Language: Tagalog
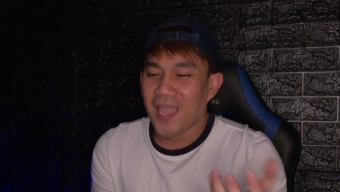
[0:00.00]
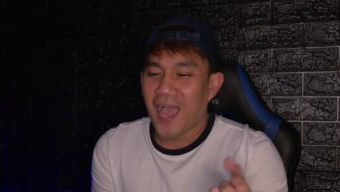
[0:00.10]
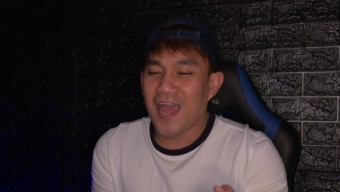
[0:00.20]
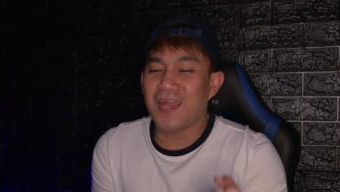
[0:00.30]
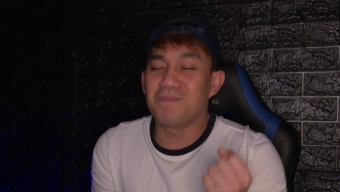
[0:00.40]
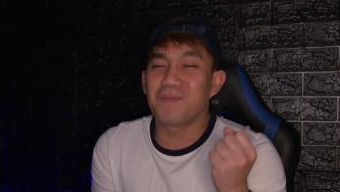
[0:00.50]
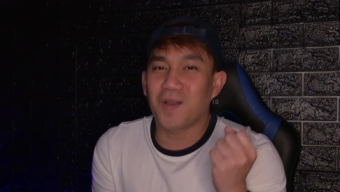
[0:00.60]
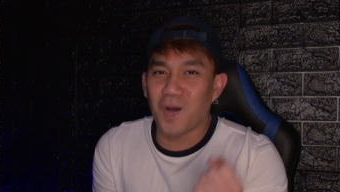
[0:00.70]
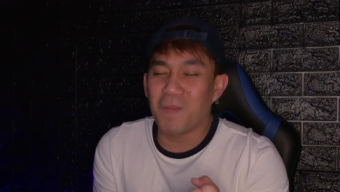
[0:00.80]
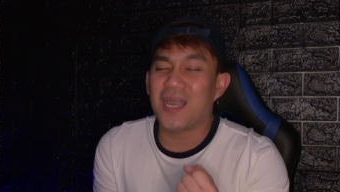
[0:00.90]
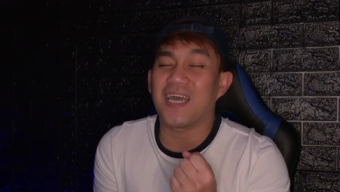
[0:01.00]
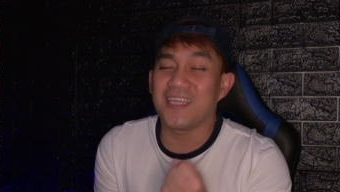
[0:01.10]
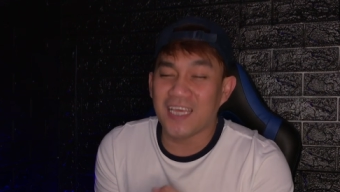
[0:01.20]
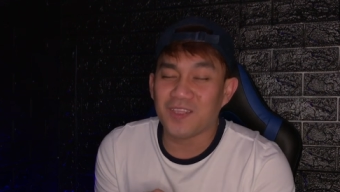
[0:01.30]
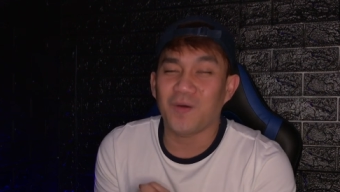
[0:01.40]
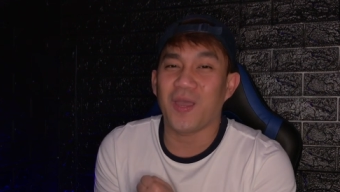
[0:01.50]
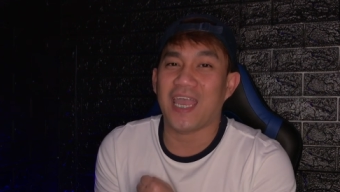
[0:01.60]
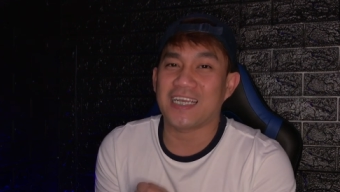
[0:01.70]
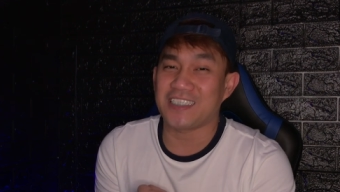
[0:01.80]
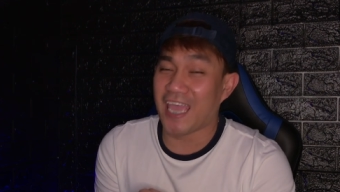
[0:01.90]
alam ko maganda to eh
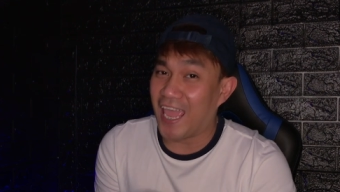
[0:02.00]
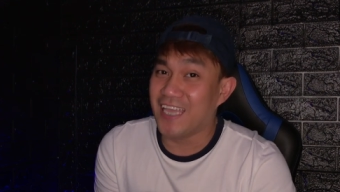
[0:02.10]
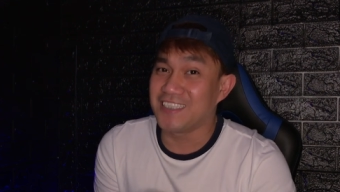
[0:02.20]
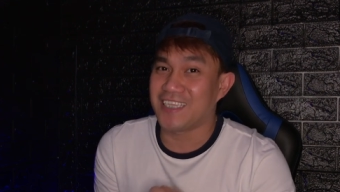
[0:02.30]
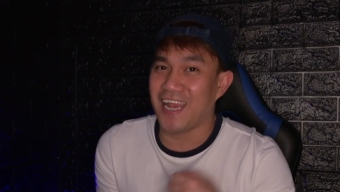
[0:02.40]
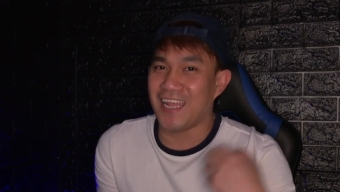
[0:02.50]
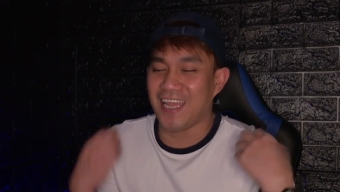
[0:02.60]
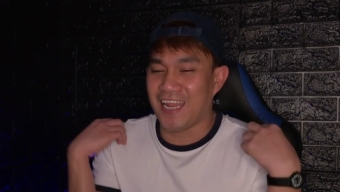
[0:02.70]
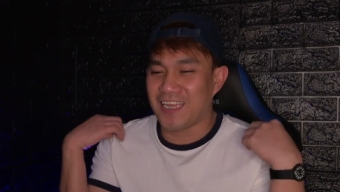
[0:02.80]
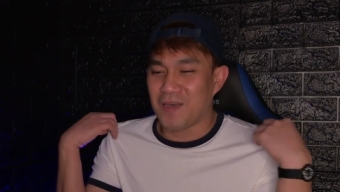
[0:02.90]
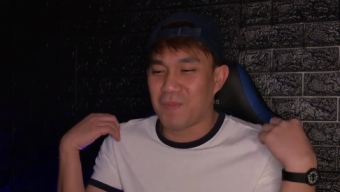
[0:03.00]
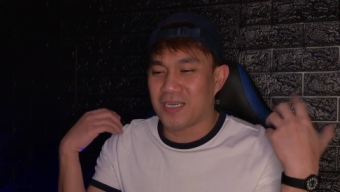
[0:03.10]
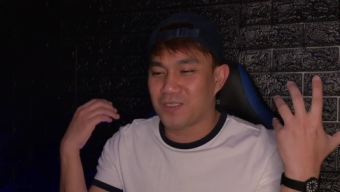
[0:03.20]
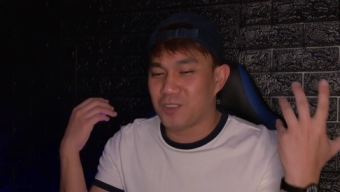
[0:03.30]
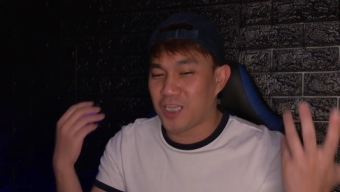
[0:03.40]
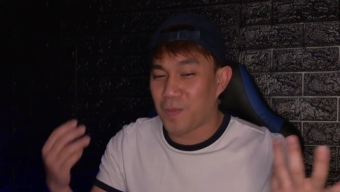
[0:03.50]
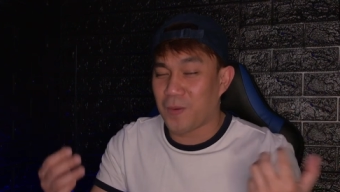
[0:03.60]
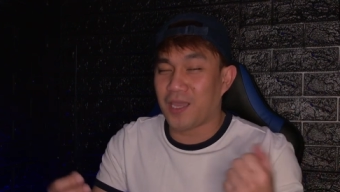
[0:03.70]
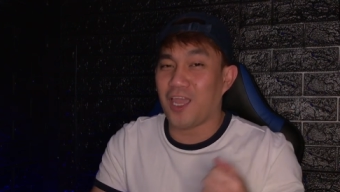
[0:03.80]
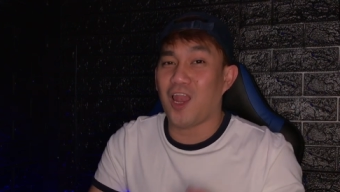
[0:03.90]
kasi angel yan eh, 'di ba? So
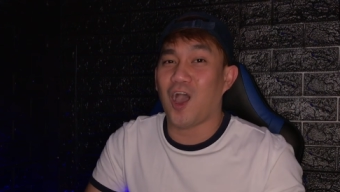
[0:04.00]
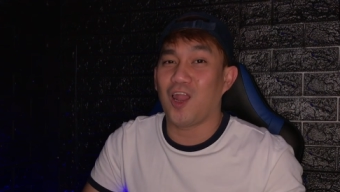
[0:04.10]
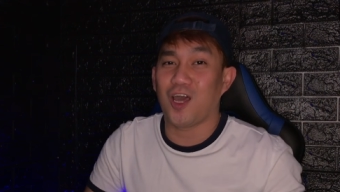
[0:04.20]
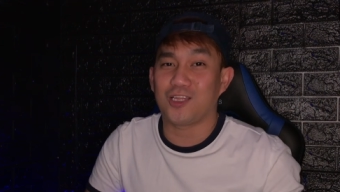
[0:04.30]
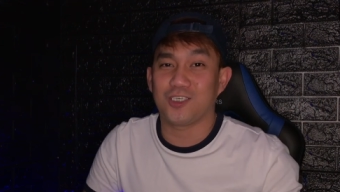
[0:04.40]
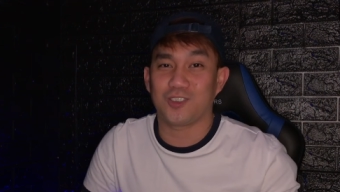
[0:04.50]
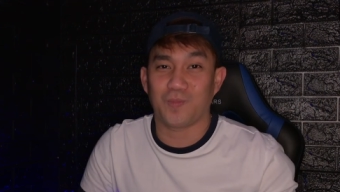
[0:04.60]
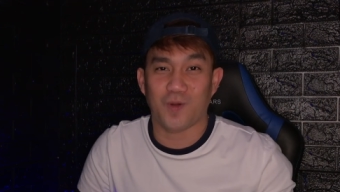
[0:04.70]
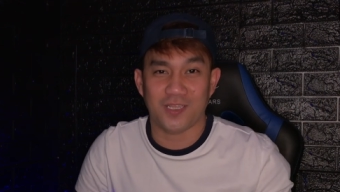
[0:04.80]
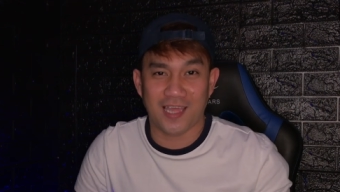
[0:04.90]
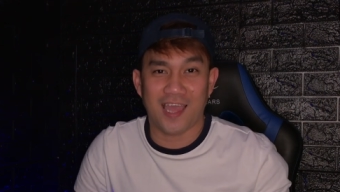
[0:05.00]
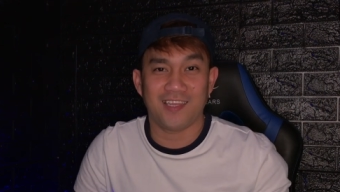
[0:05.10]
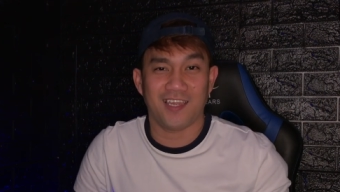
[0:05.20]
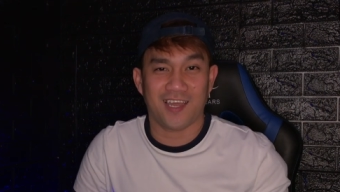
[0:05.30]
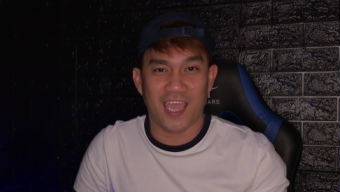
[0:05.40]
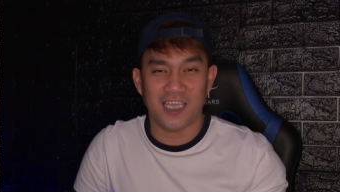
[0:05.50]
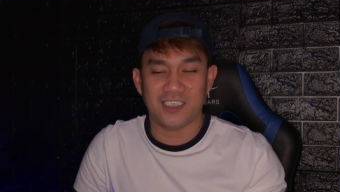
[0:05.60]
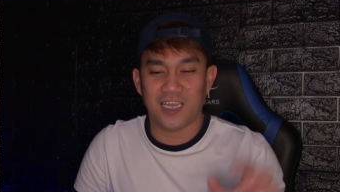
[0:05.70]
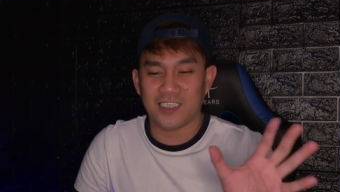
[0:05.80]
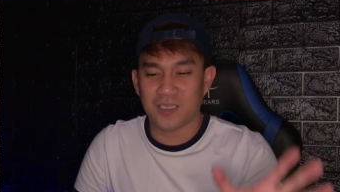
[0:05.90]
syempre kailangan nating suportahan din ng
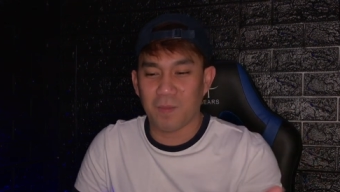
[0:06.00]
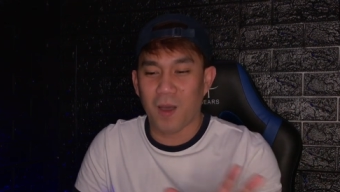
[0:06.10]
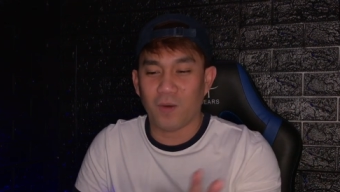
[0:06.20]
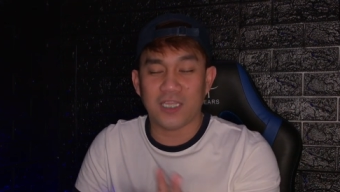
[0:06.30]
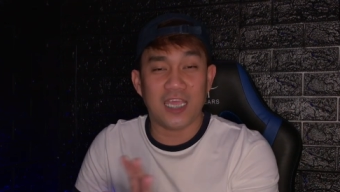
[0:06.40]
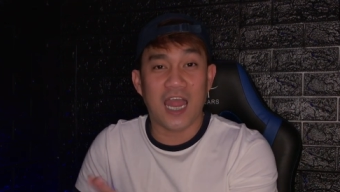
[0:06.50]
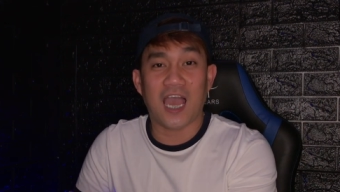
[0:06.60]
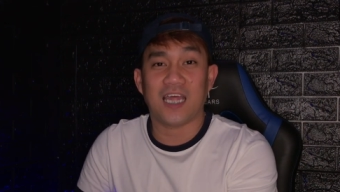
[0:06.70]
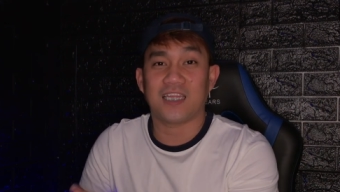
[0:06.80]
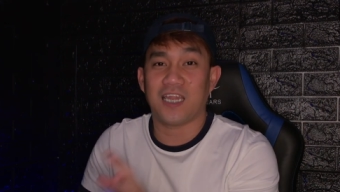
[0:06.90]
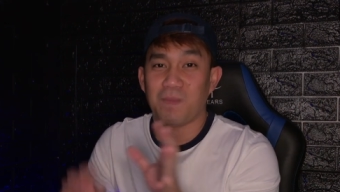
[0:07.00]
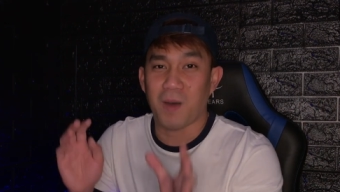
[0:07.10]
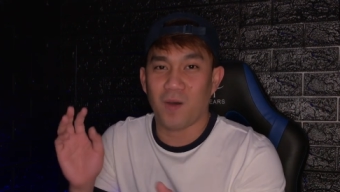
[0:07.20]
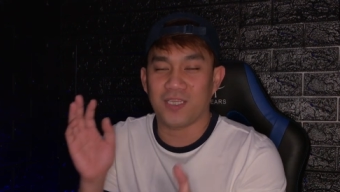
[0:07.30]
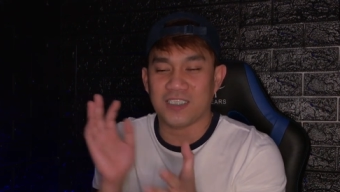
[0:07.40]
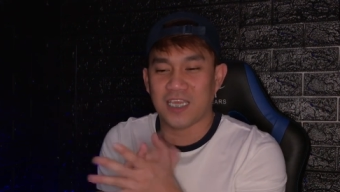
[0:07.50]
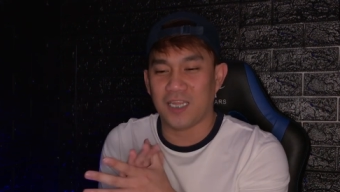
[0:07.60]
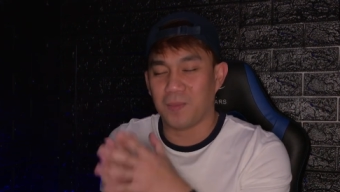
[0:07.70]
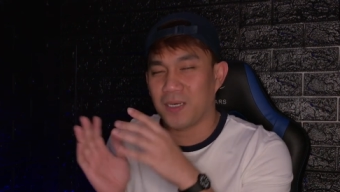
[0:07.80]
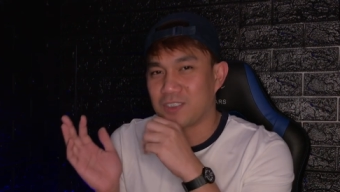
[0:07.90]
angel at sa bawat kinakanta ng bawat isa,
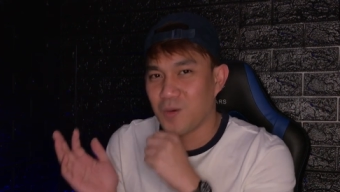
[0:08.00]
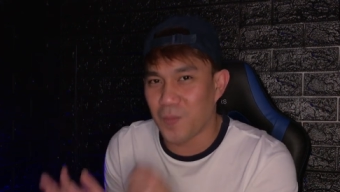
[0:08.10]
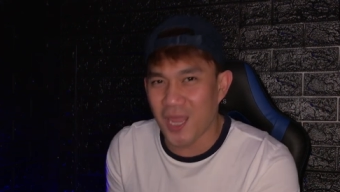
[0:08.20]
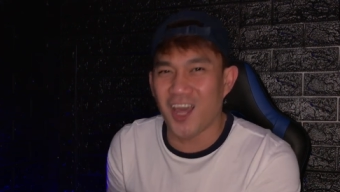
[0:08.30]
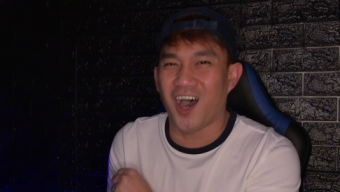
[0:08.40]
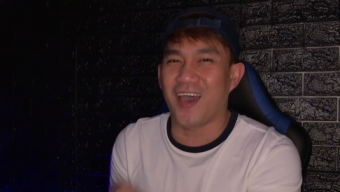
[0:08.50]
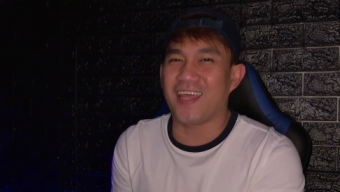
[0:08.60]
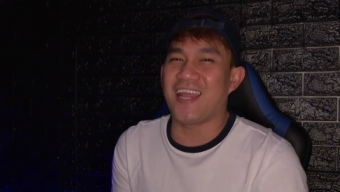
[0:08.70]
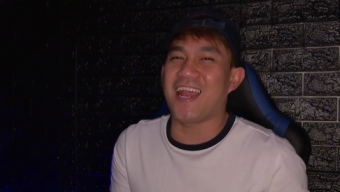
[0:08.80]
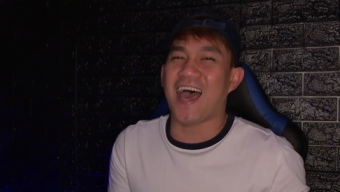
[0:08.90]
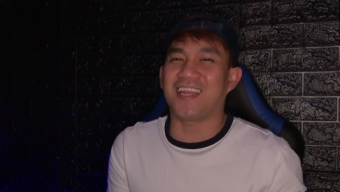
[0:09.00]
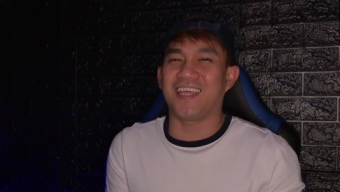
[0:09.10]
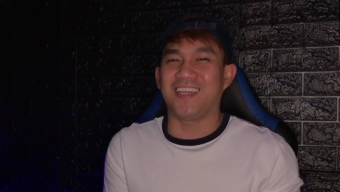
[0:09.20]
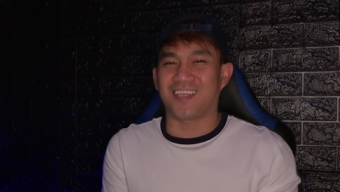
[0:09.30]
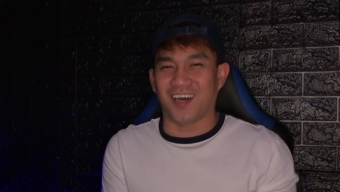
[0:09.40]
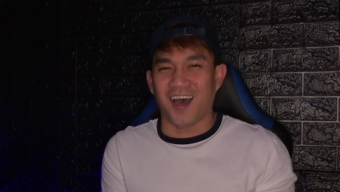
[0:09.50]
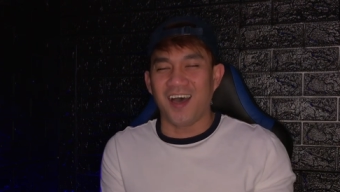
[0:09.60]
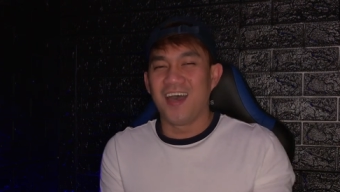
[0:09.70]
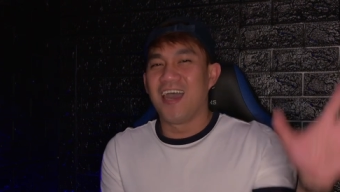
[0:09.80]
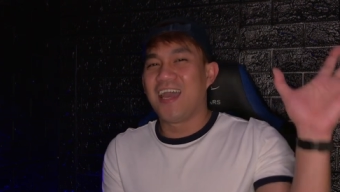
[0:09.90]
'di ba? So panoorin na natin to.
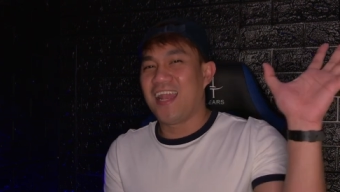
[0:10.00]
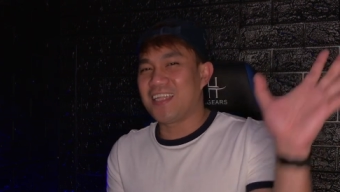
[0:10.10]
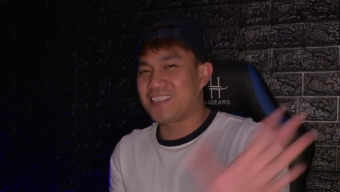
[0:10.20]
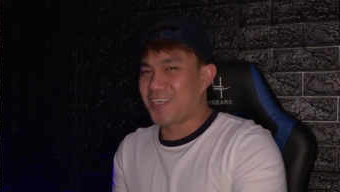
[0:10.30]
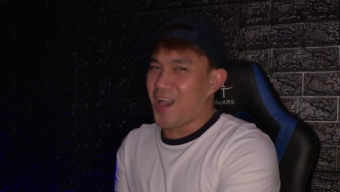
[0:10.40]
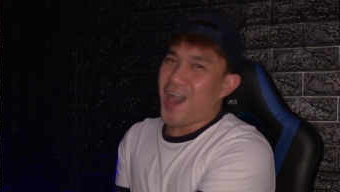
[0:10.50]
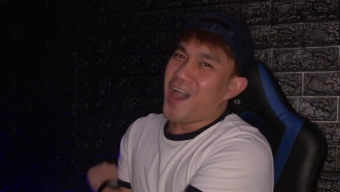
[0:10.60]
Let's go!